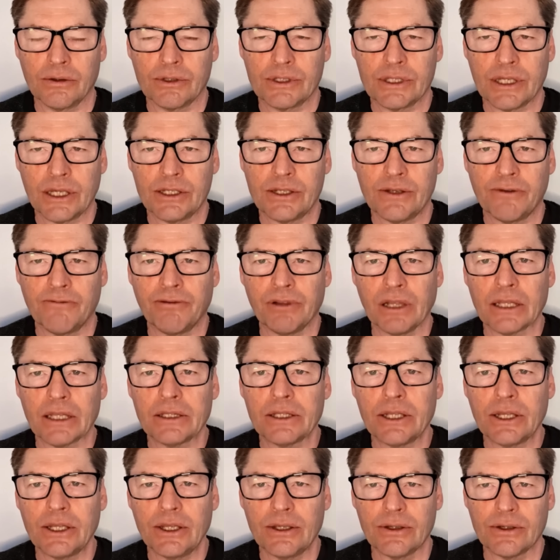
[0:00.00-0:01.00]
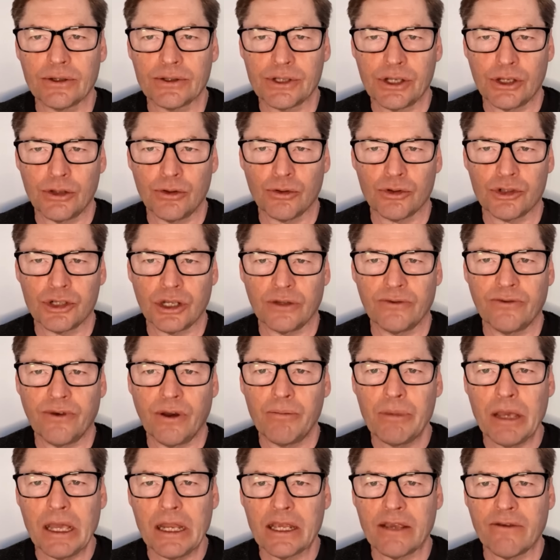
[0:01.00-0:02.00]
кстати, флоты Соединенных Штатов
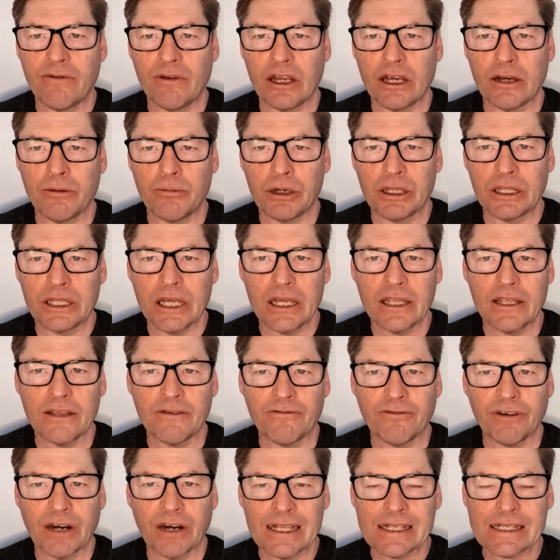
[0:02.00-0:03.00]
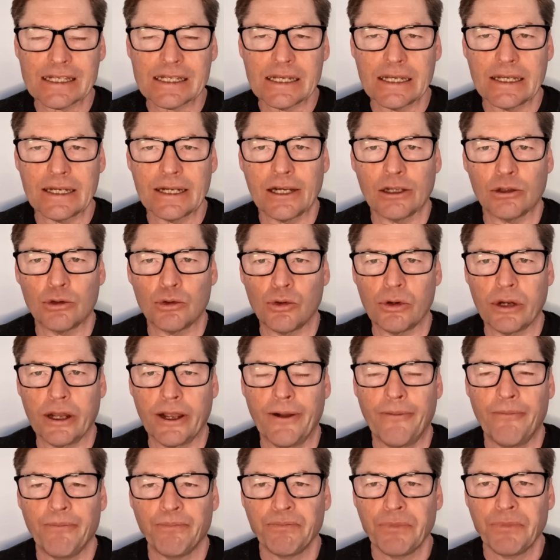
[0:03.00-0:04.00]
Америки, Великобритании, Франции,
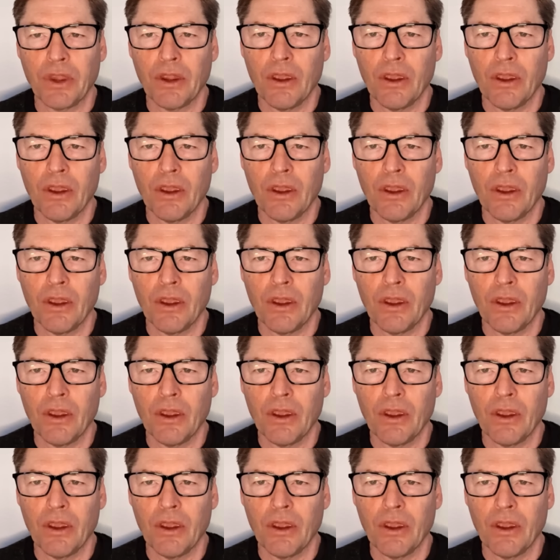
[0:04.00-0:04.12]
которые